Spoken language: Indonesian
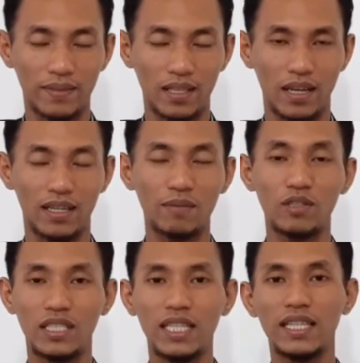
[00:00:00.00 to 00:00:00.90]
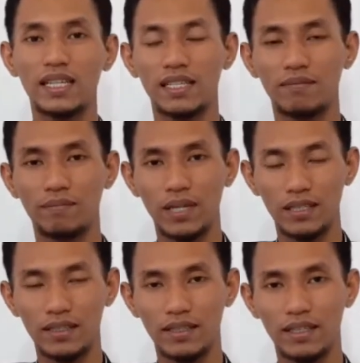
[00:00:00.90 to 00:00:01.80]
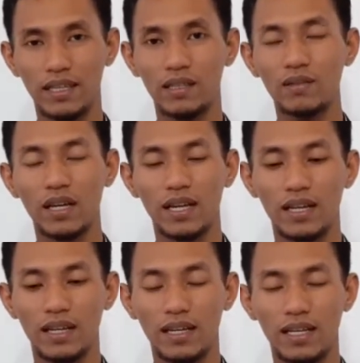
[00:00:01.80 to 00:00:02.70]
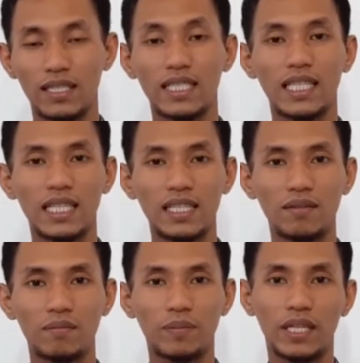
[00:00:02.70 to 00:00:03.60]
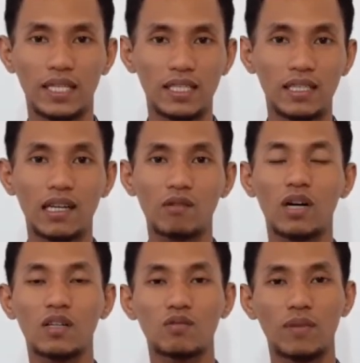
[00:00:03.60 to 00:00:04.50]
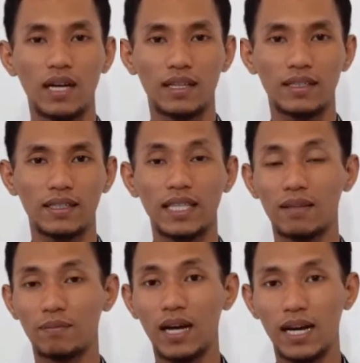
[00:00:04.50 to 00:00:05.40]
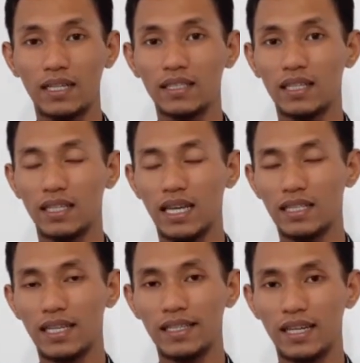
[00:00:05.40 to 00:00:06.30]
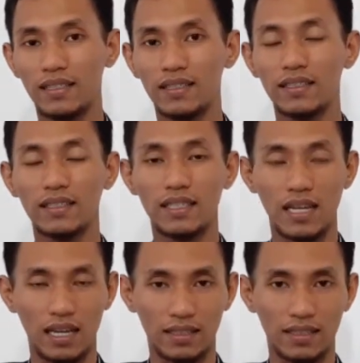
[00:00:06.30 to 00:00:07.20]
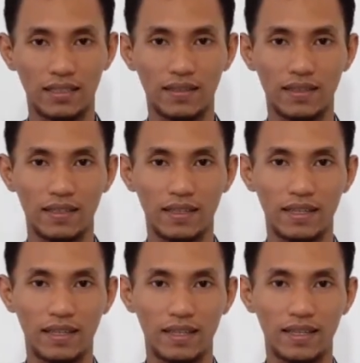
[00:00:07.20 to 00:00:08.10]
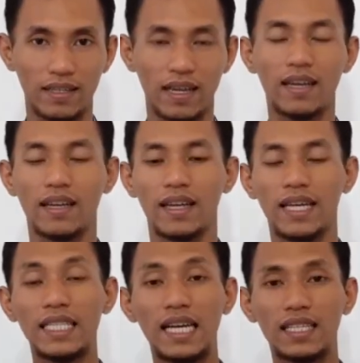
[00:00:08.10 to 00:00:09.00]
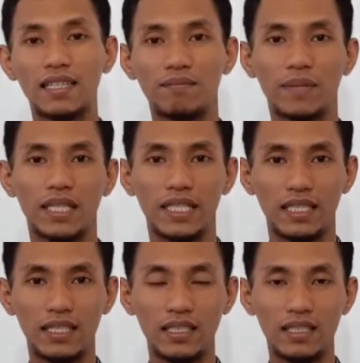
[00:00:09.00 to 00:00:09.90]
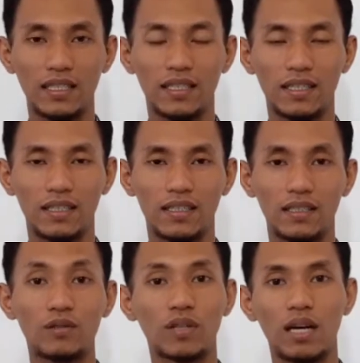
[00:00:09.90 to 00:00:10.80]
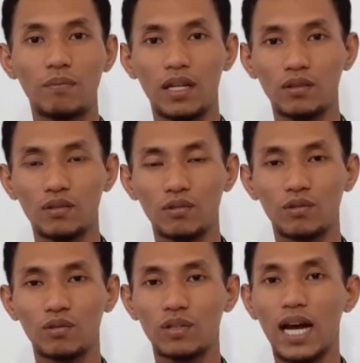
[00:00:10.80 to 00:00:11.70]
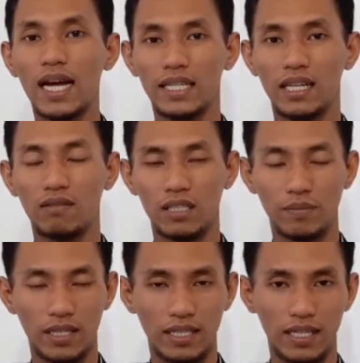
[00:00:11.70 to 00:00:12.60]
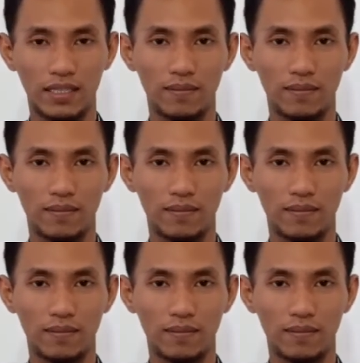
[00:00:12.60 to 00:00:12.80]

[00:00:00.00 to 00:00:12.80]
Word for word: Nah, kemudian yang keempat sering pergi keluar rumah tanpa ada kegiatan yang jelas. Nah, yang keempat ini Eh, juga patut untuk Anda waspadai.